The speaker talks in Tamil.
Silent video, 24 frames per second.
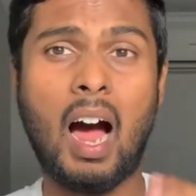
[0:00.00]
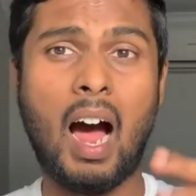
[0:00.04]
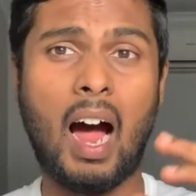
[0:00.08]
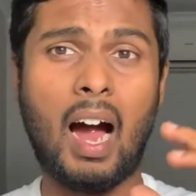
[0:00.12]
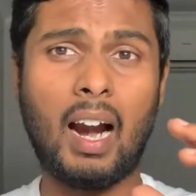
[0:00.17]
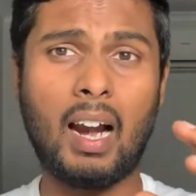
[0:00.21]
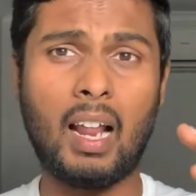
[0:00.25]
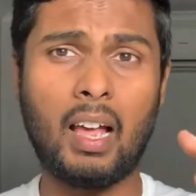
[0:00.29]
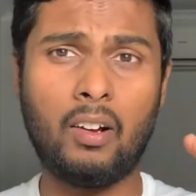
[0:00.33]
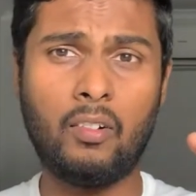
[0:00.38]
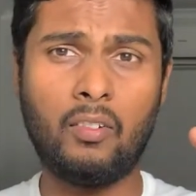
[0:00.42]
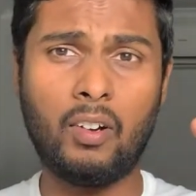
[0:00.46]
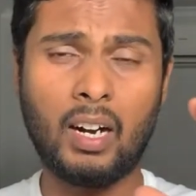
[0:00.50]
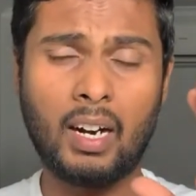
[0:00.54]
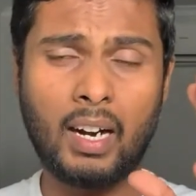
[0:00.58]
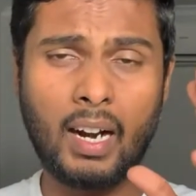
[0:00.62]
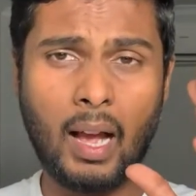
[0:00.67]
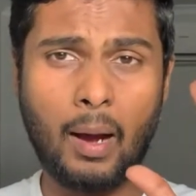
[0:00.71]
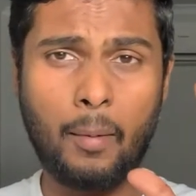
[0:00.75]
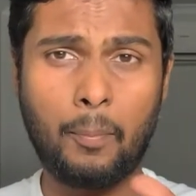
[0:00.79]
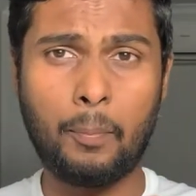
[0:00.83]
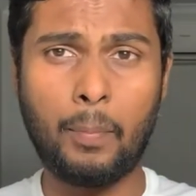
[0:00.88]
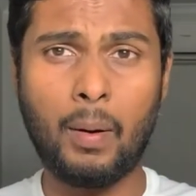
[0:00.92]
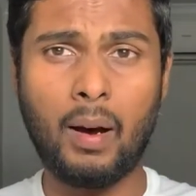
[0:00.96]
ஆனால் அவங்களோட
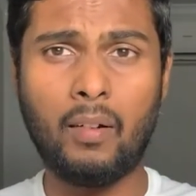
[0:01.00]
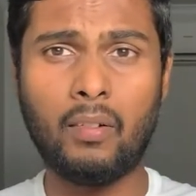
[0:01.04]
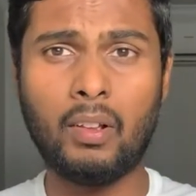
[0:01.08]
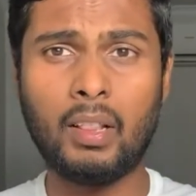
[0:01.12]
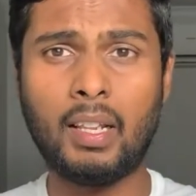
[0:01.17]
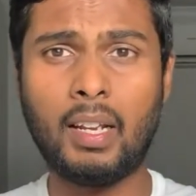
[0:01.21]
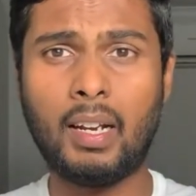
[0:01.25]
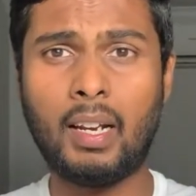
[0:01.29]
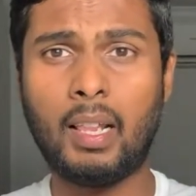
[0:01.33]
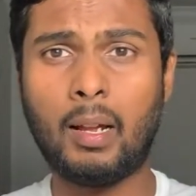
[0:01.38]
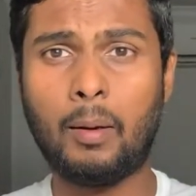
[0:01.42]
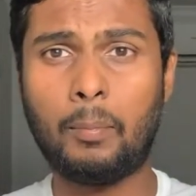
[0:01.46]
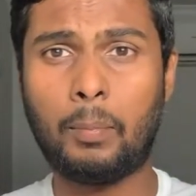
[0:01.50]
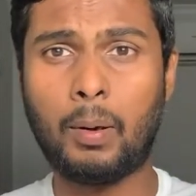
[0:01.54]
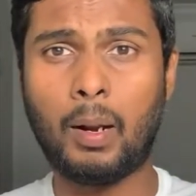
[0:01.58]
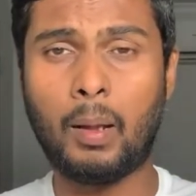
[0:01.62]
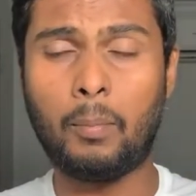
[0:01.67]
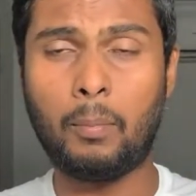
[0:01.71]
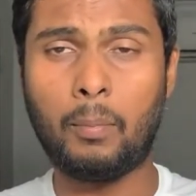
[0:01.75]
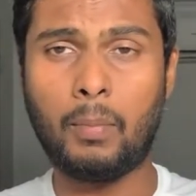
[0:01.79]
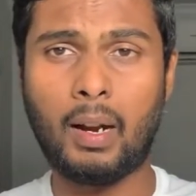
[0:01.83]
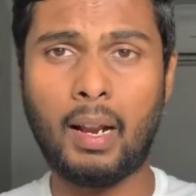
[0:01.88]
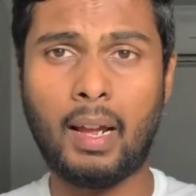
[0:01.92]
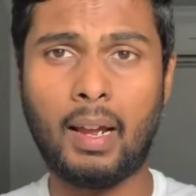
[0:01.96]
அப்பா வந்து என்னதான்
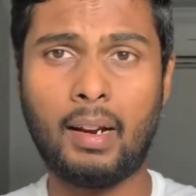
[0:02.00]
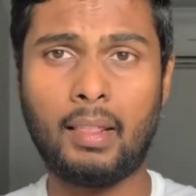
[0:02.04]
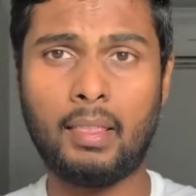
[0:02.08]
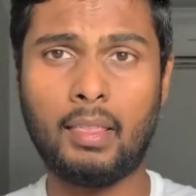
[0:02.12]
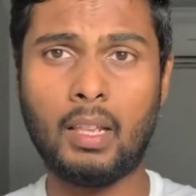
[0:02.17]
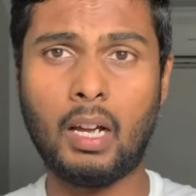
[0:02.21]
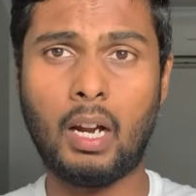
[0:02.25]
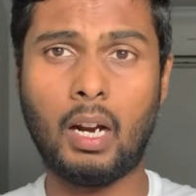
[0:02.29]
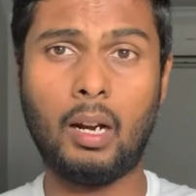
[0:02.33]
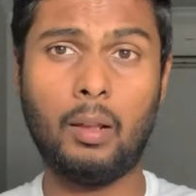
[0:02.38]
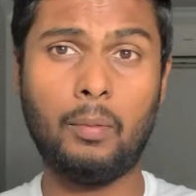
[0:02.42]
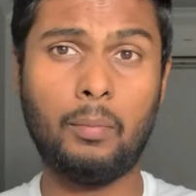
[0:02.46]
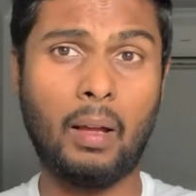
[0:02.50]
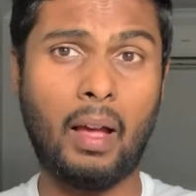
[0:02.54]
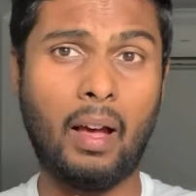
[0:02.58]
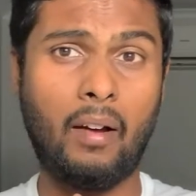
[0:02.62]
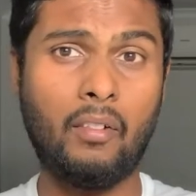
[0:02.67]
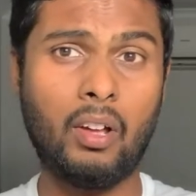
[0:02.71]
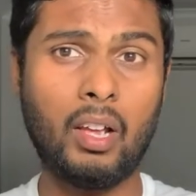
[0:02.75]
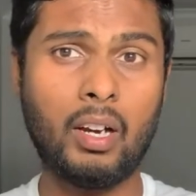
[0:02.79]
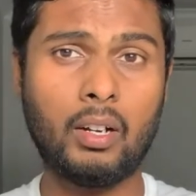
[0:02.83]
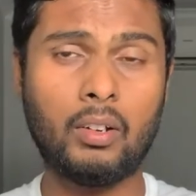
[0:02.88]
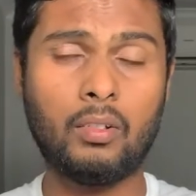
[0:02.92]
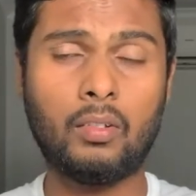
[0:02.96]
பிளம்பராக இருந்தாலும்
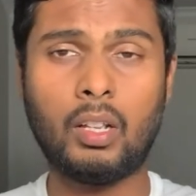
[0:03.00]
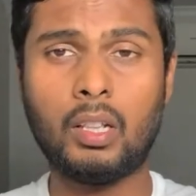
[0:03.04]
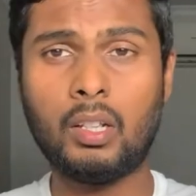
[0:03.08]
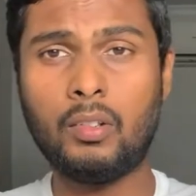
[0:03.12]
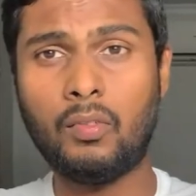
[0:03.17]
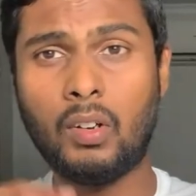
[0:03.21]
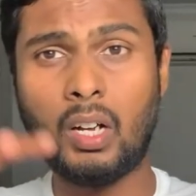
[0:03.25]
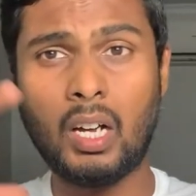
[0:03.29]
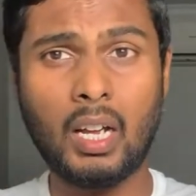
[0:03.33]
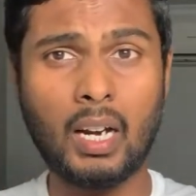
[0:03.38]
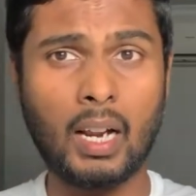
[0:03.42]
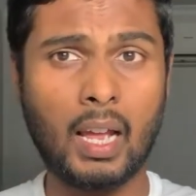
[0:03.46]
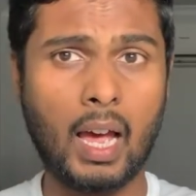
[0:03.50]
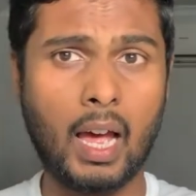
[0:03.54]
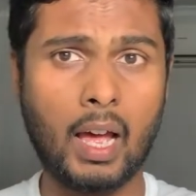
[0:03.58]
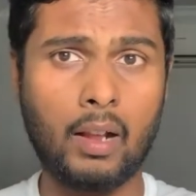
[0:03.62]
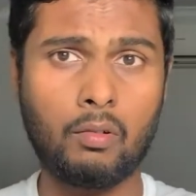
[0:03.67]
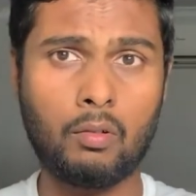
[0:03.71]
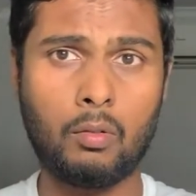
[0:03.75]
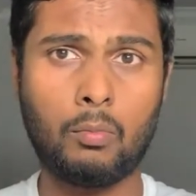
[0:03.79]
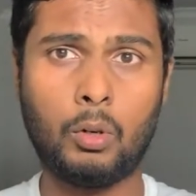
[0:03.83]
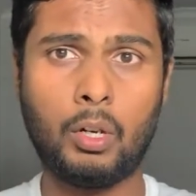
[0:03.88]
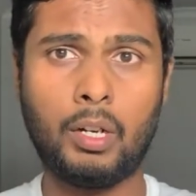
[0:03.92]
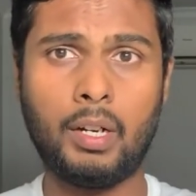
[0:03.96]
அவருக்கு வந்து வேறு
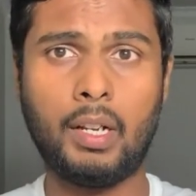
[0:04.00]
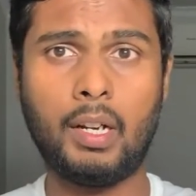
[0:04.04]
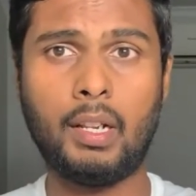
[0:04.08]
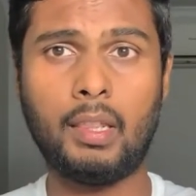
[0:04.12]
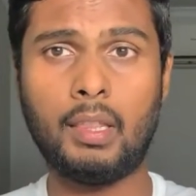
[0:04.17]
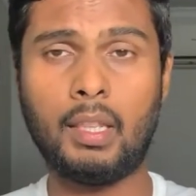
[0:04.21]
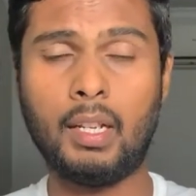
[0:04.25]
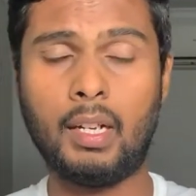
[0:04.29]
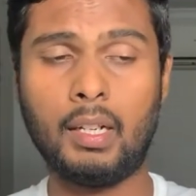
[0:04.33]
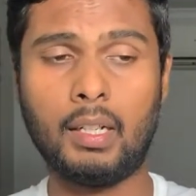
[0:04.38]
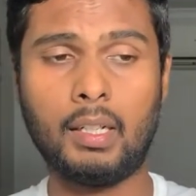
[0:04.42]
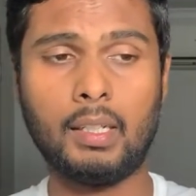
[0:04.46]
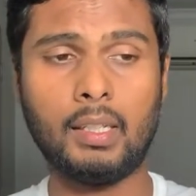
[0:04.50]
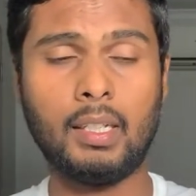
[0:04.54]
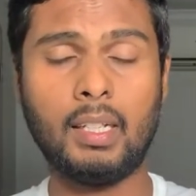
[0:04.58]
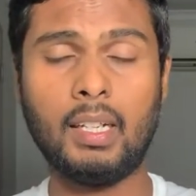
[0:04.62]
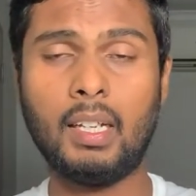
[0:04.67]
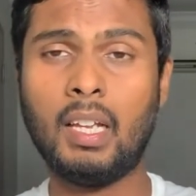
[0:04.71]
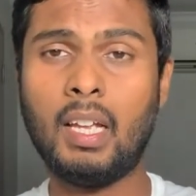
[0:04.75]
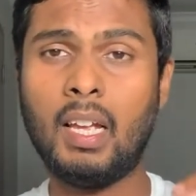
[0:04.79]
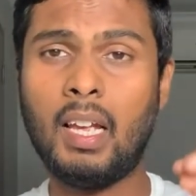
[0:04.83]
ஆர்வம் கொண்டு இருந்திருக்குது